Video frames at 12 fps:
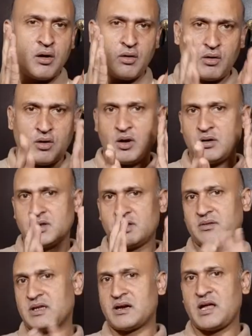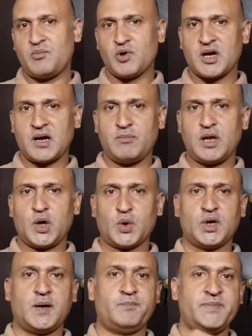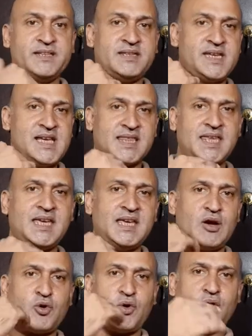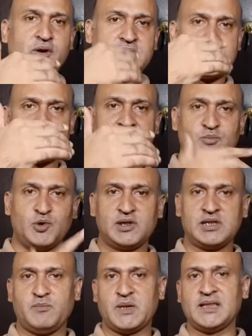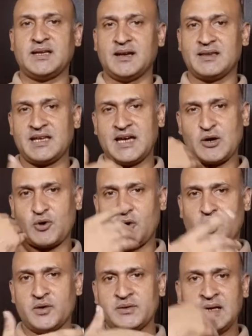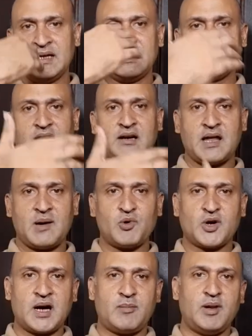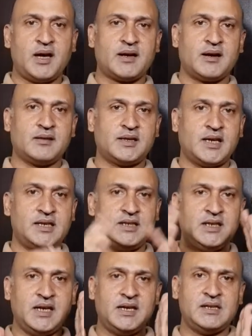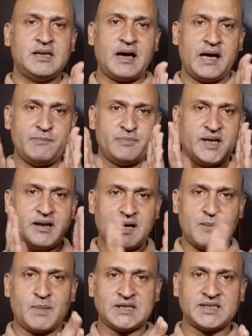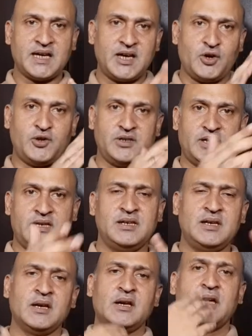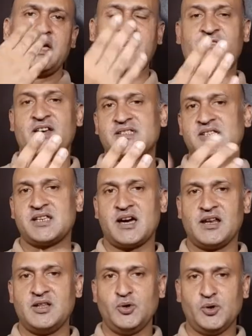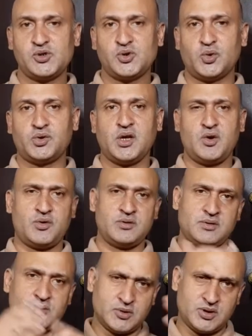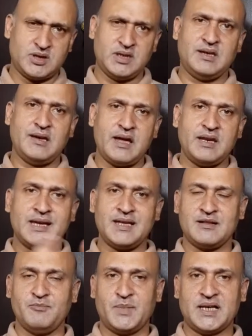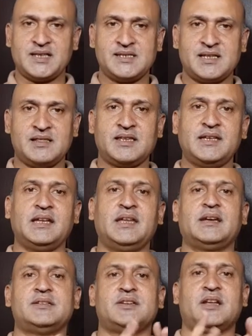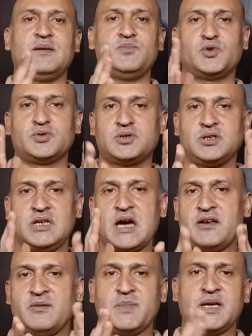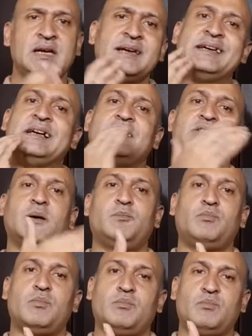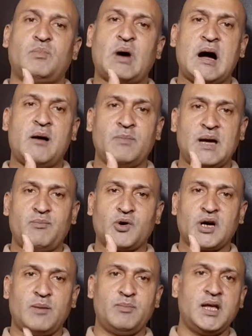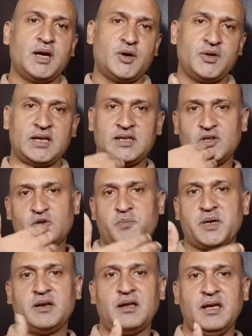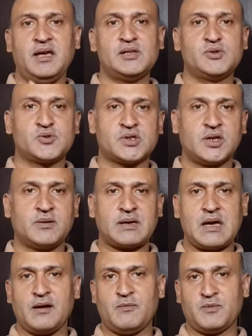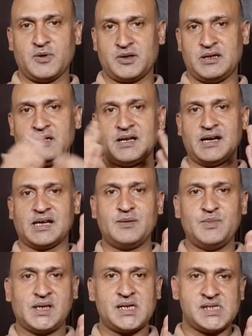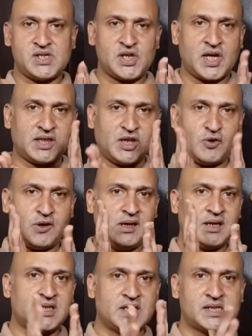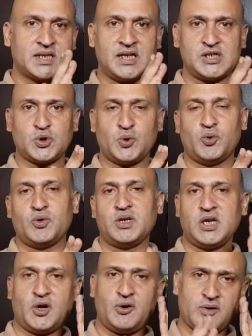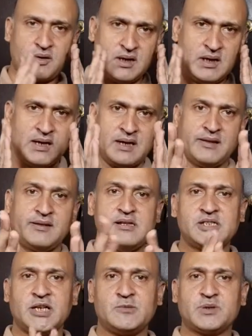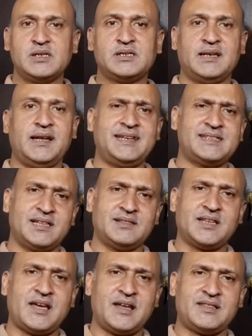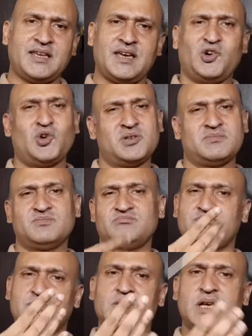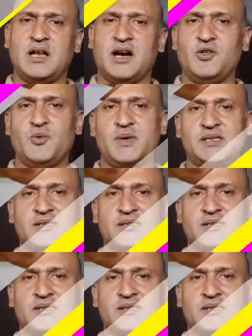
और तगड़ा मुकाबला होगा अब ये देखते हैं कि कौन किसकी बोलती बंद करता है कौन तगड़ा मुकाबला करता है यही आईपीएल का मज़ा है और यही है वैसे सारे दोस्त होते हैं और दोस्ती यारी की बातें चलती हैं लेकिन जनाब दोस्ती यारी में जब मामला मुकाबले का हो जाता है तो फिर एक दूसरे के की टांगे भी खींची जाती हैं और ये सिलसिला शुरू हो गया और दिलचस्प सिलसिला है चलता रहता है और खिलाड़ियों में इस